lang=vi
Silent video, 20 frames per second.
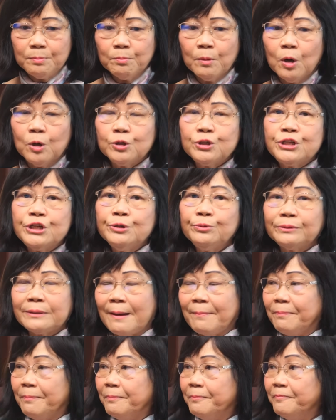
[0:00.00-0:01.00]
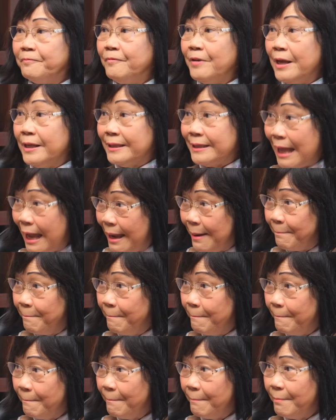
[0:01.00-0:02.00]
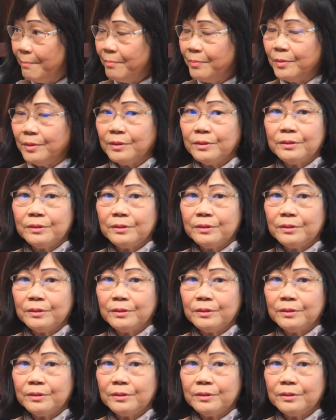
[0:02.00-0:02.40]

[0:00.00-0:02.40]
bộ sưu tập về tem ừ.